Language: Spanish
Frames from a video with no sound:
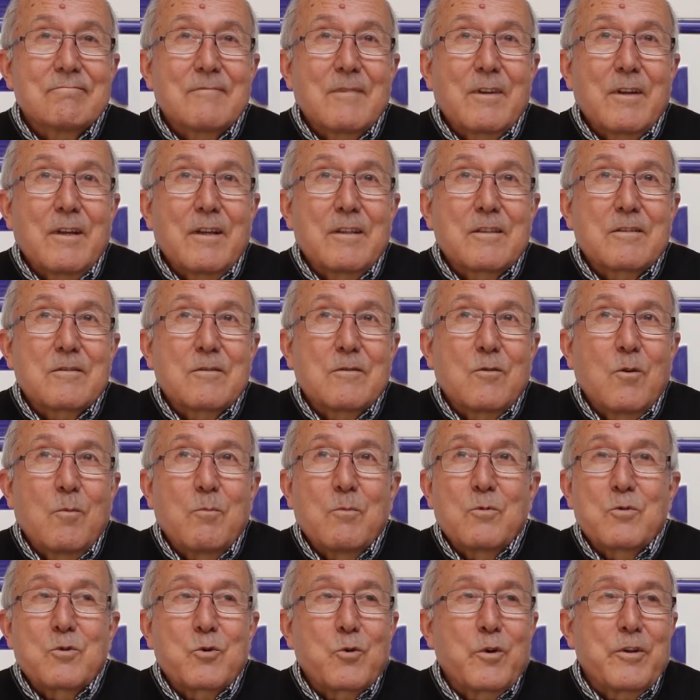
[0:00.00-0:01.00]
es
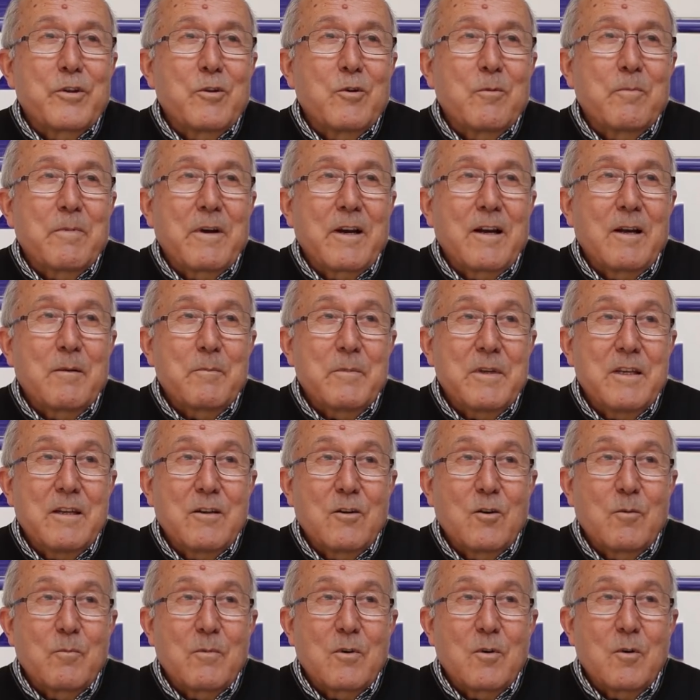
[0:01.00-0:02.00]
como un sueño para mí,
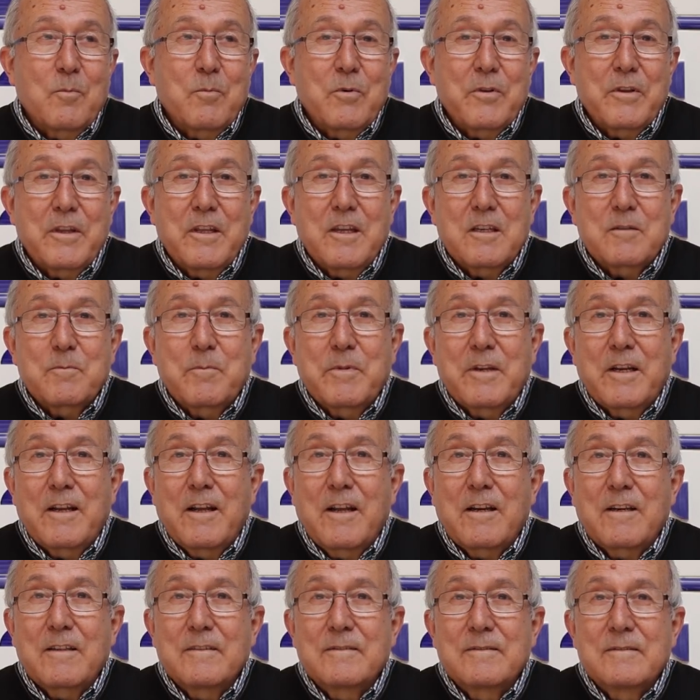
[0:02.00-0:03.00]
no me lo podía
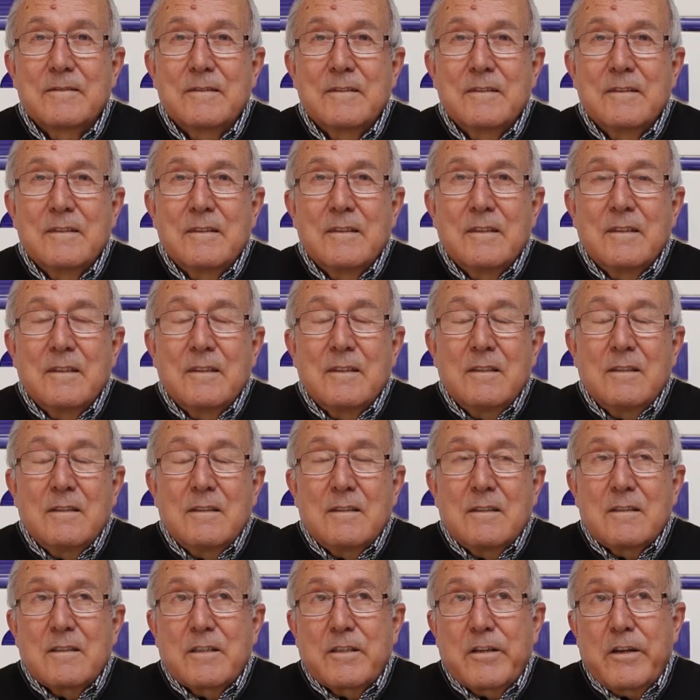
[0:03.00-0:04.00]
esperar.
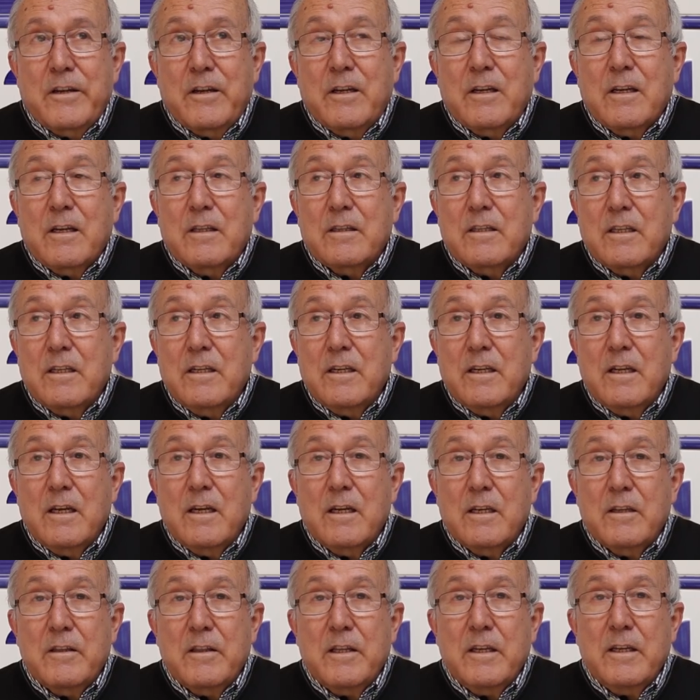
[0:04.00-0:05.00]
Sí, que
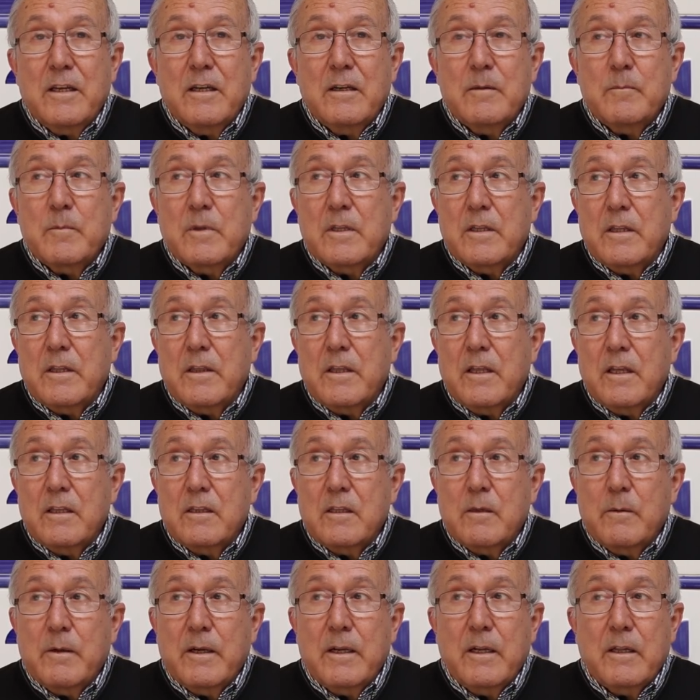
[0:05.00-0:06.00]
tenía idea y me
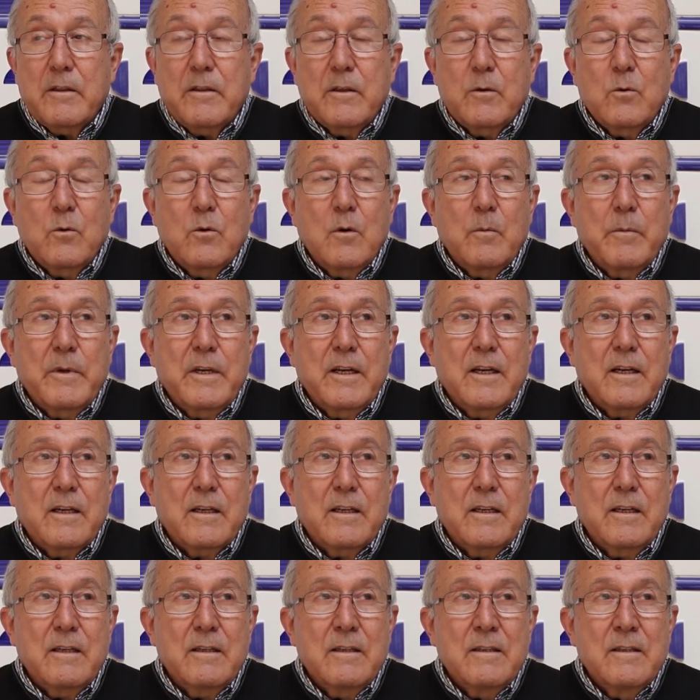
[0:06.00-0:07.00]
decían, te van a hacer un
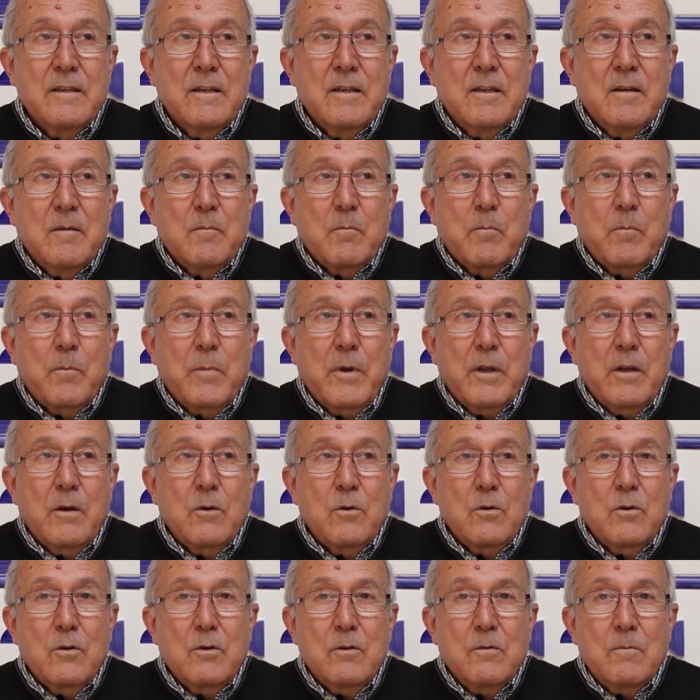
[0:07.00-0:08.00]
homenaje,
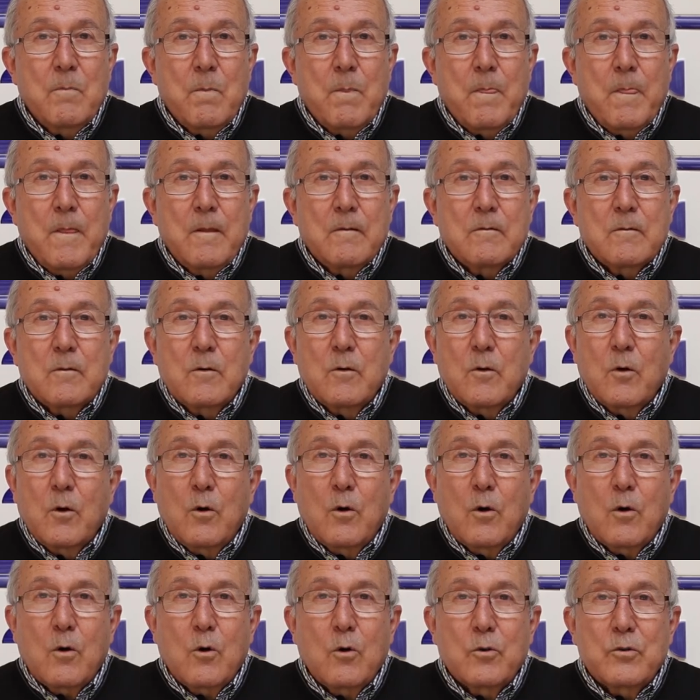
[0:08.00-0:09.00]
pero
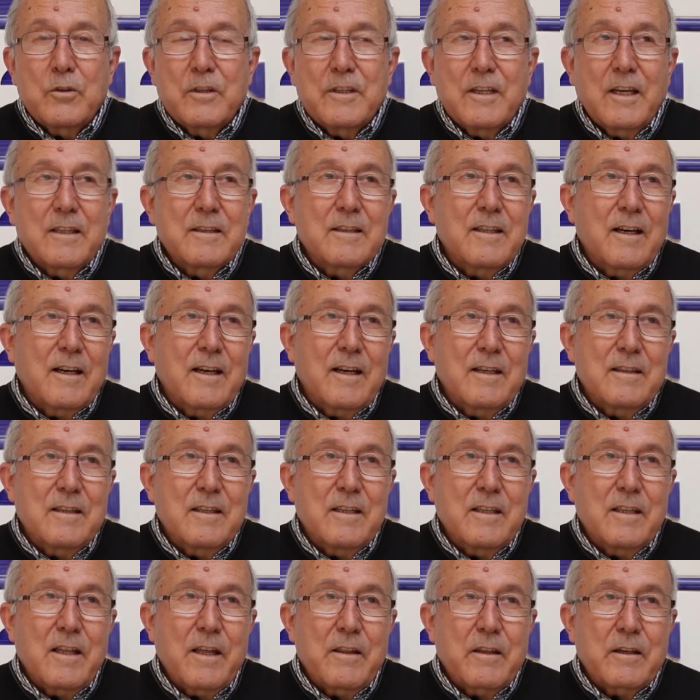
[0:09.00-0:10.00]
no con tanta
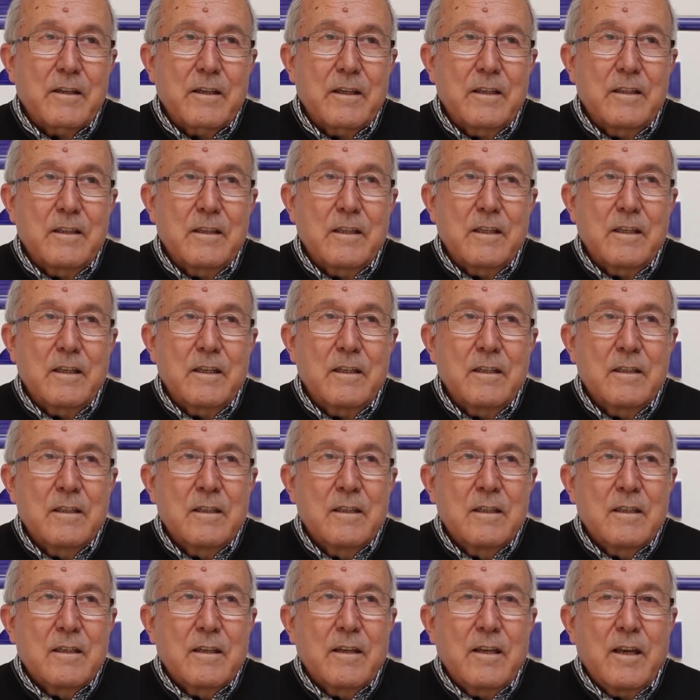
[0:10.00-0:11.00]
cantidad de gente
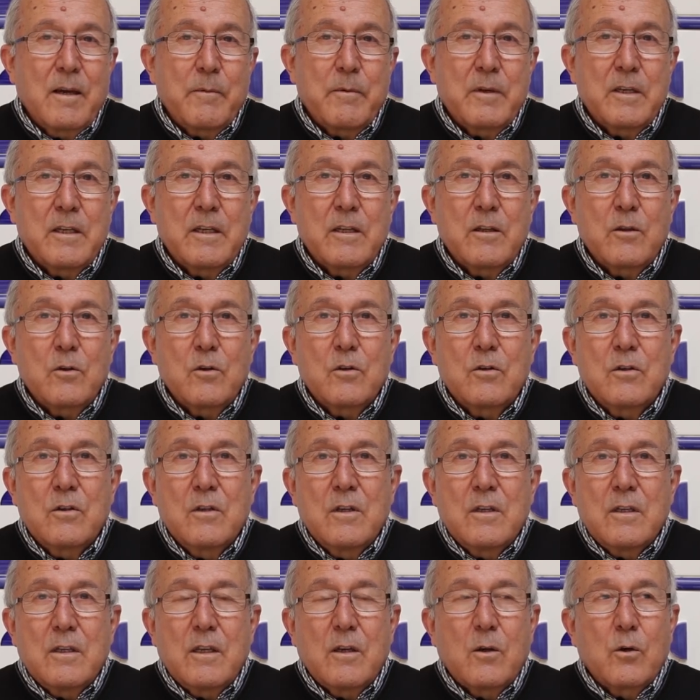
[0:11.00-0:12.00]
que ha venido
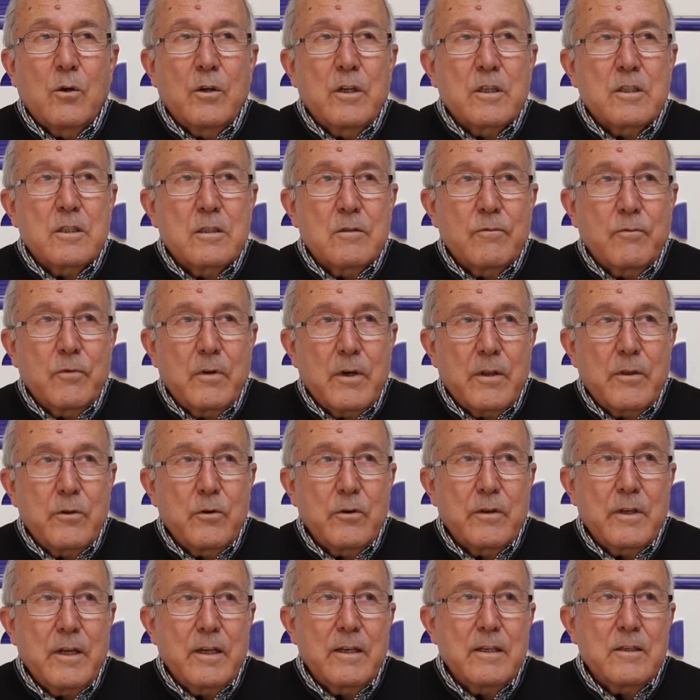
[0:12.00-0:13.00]
y con ese
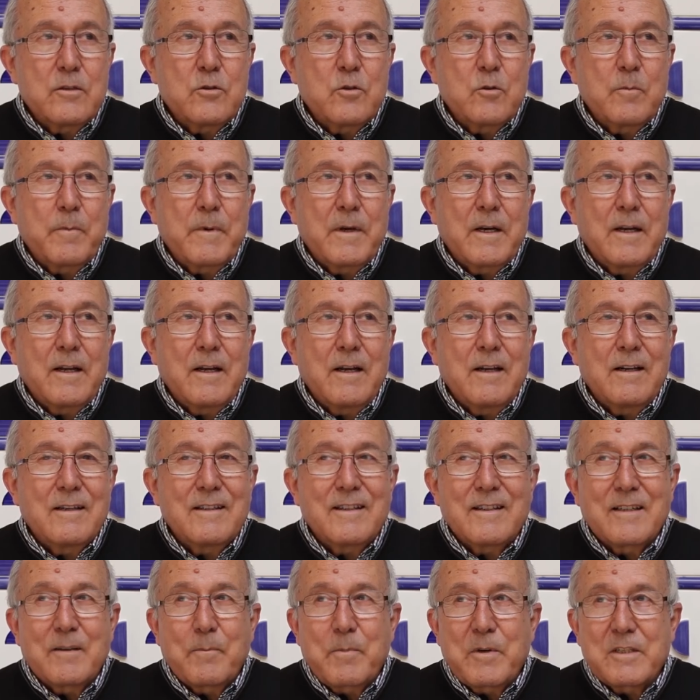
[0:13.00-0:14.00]
esfuerzo que han hecho para
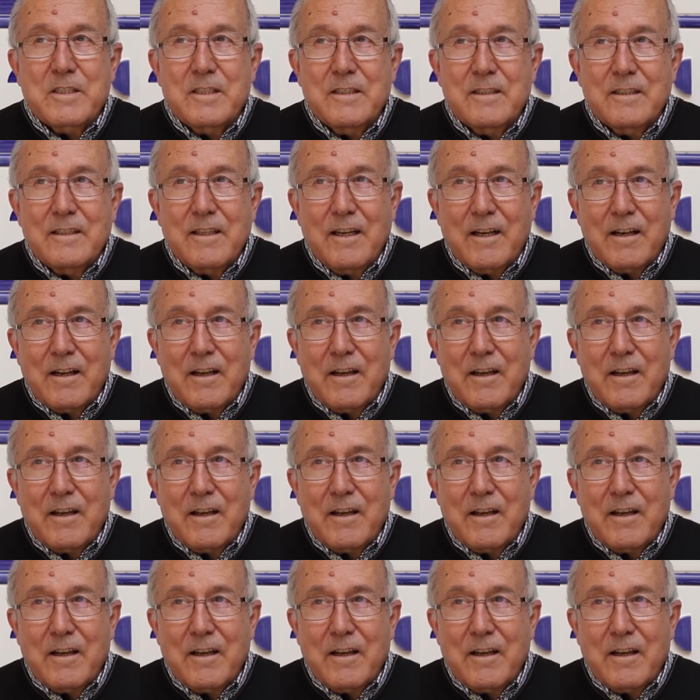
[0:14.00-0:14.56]
representar